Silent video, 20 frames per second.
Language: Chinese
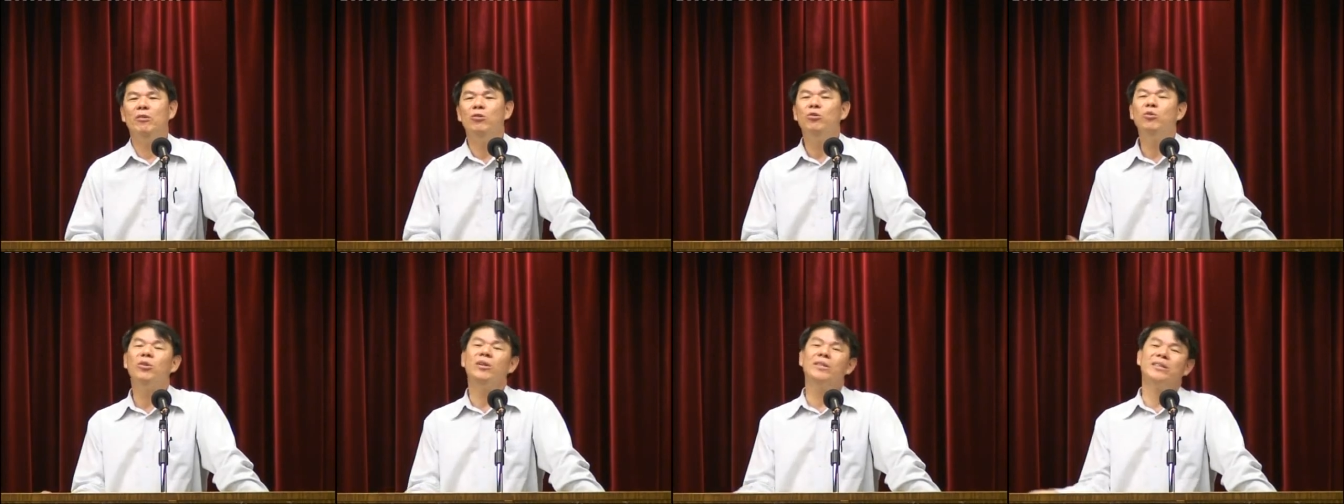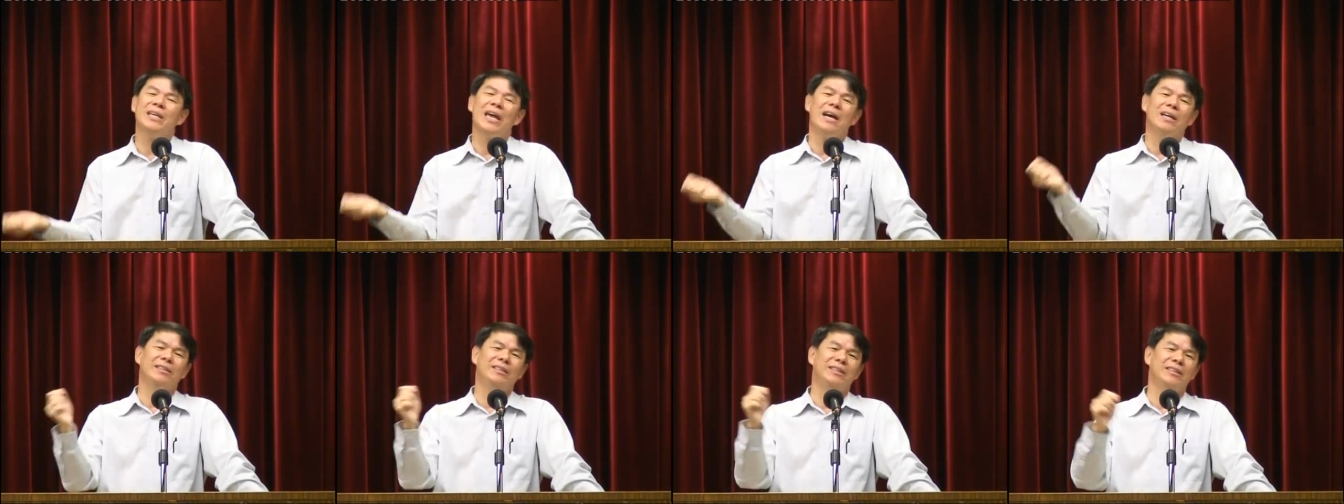如果这
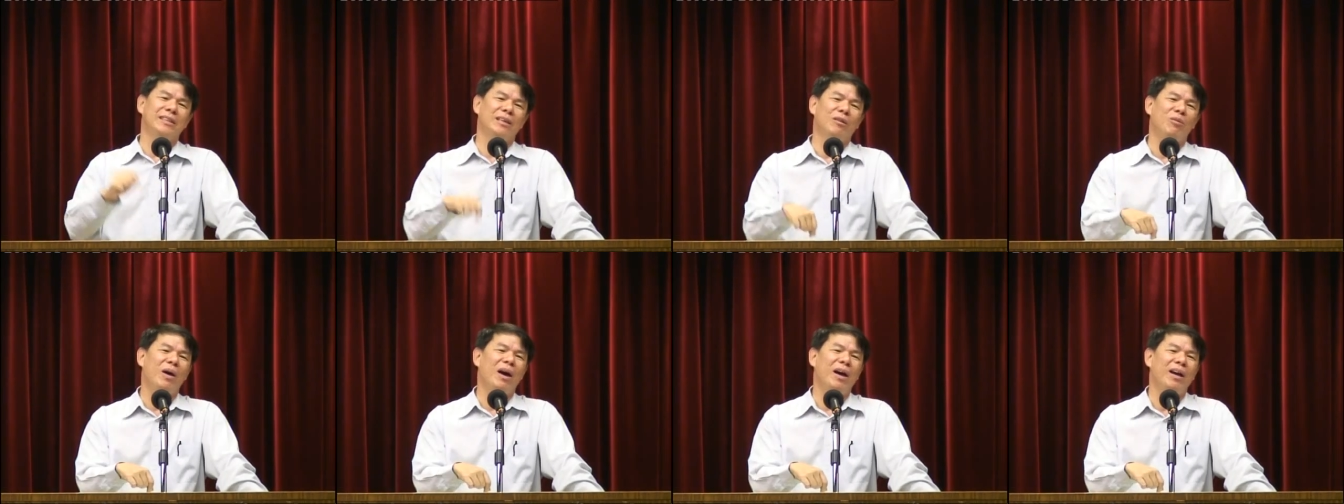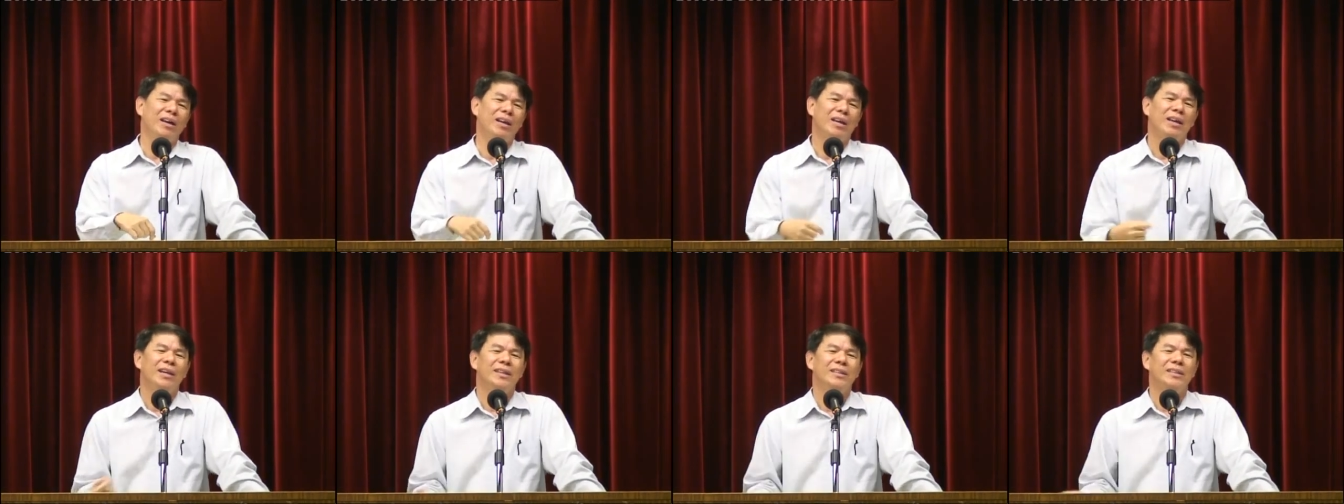样子的话，
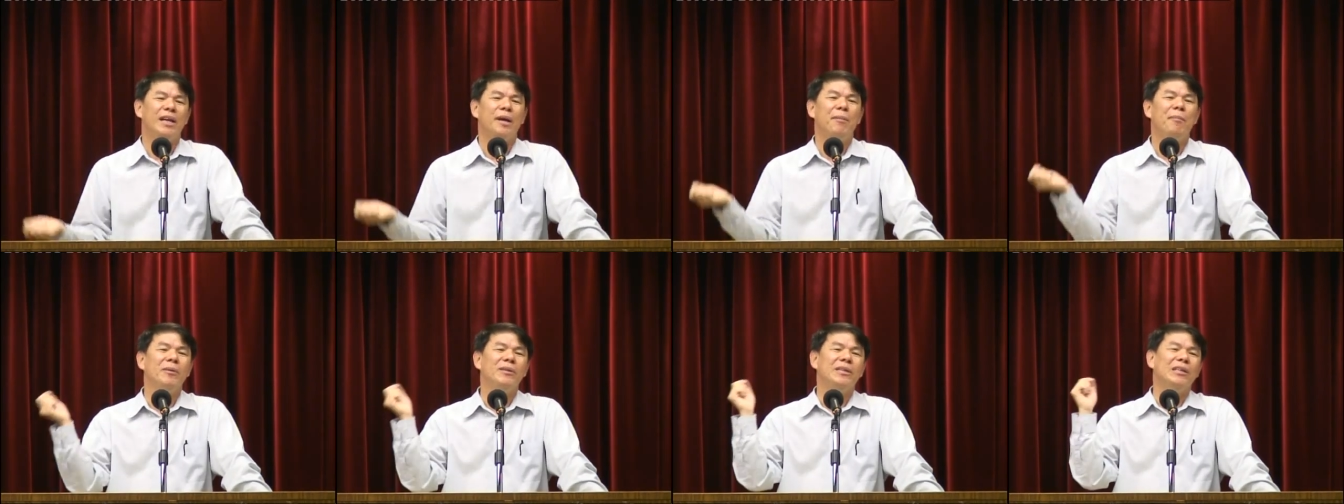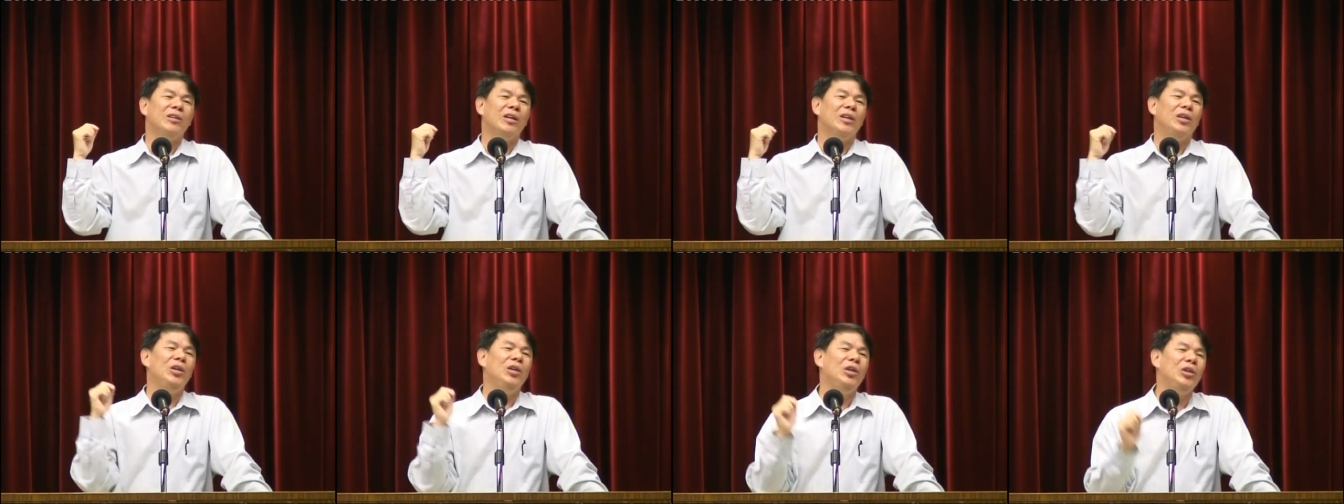这个不叫
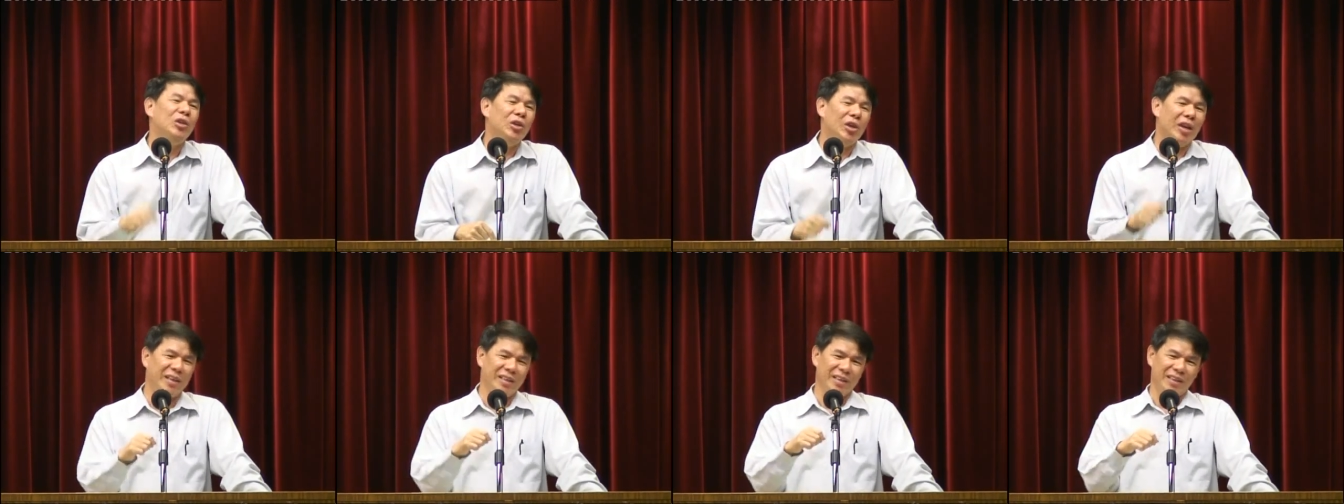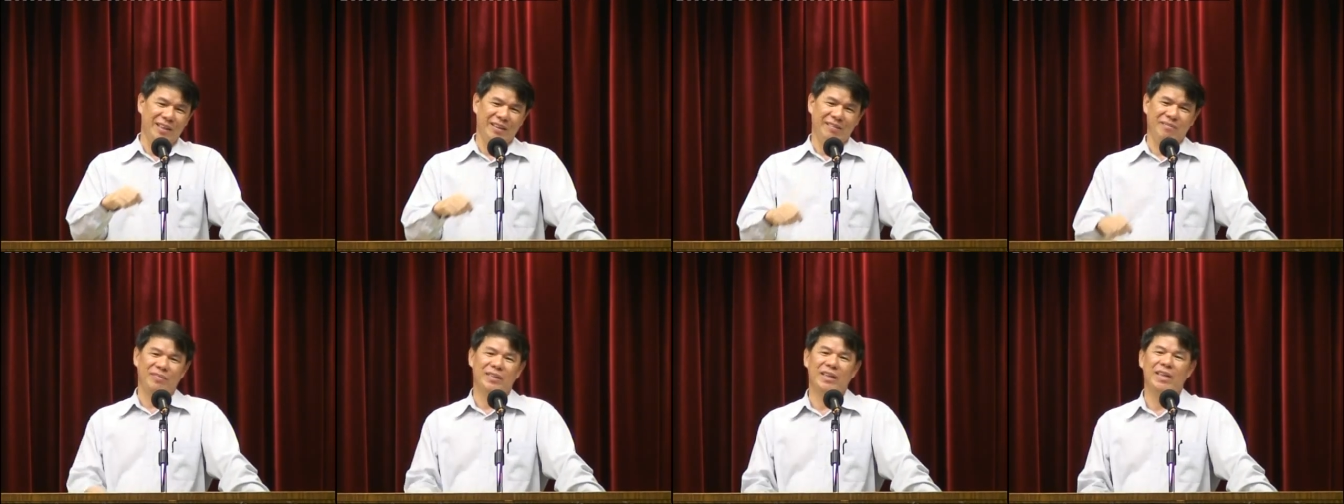做预言了，
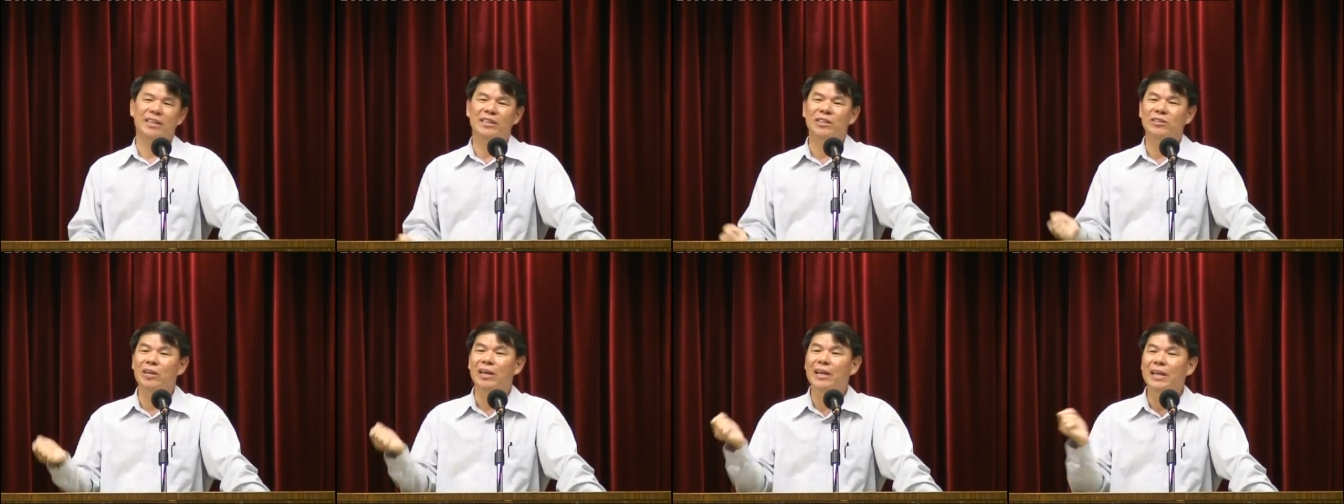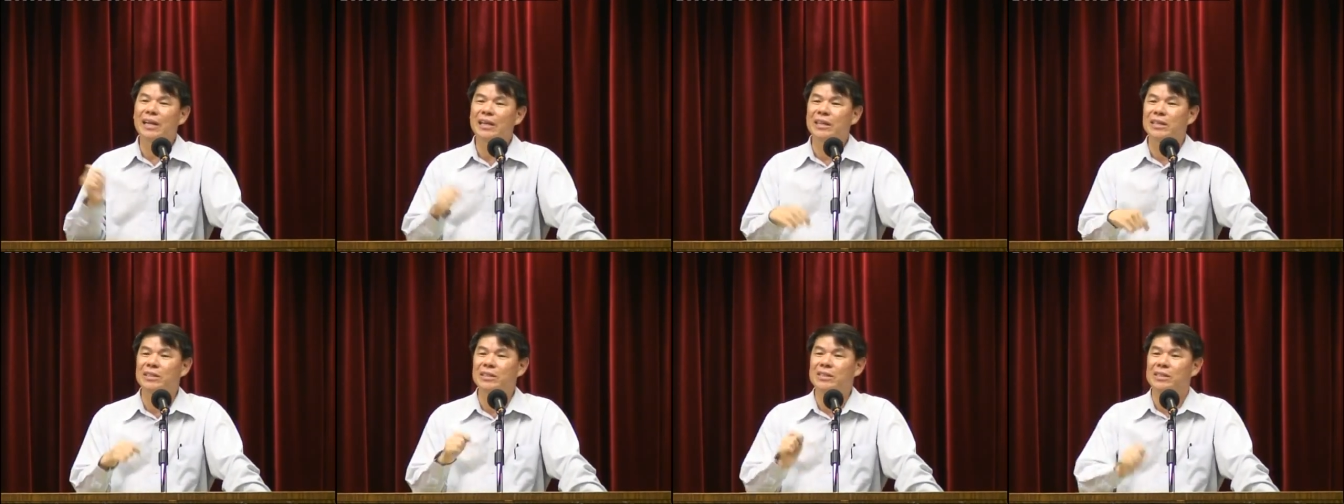这个叫做
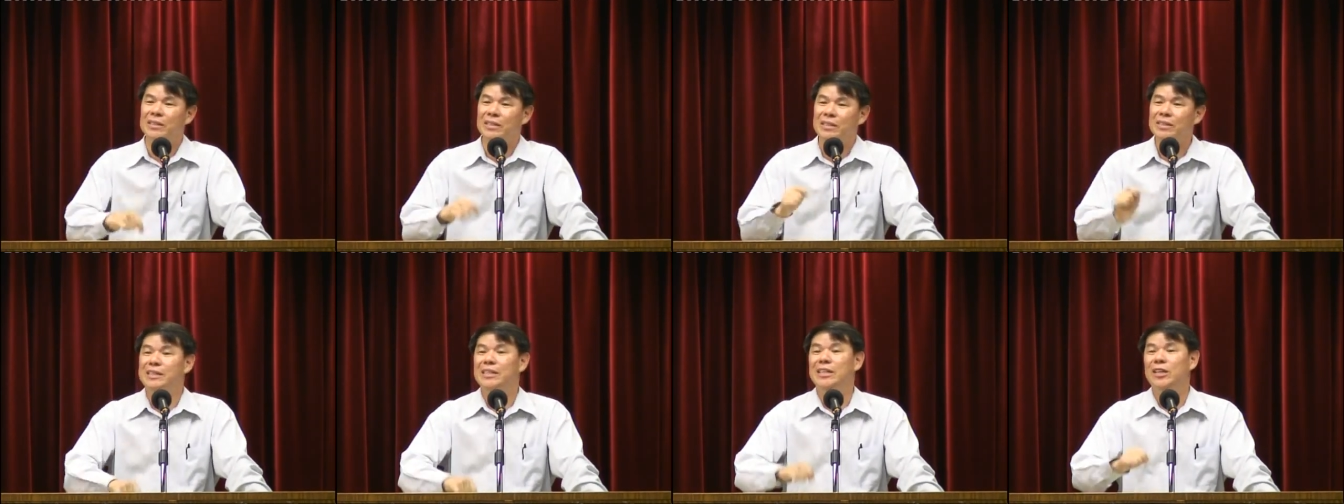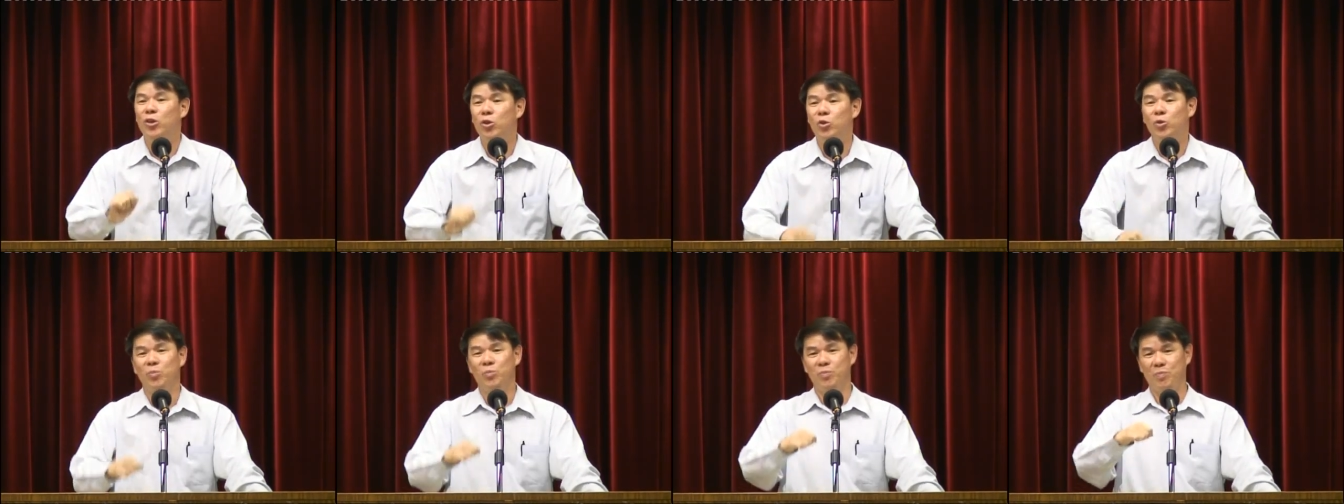历史记
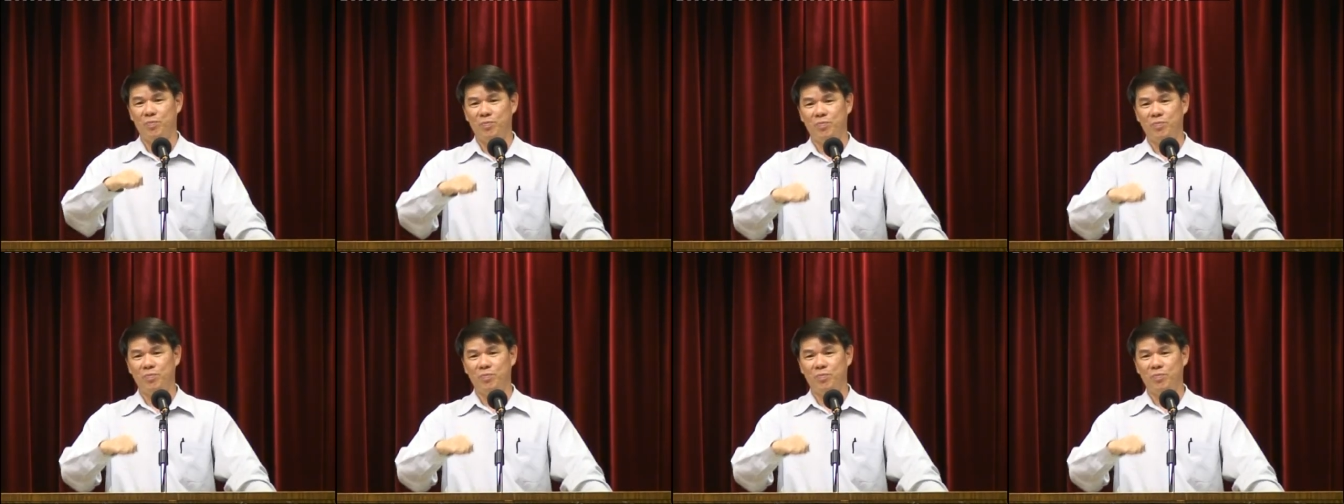录，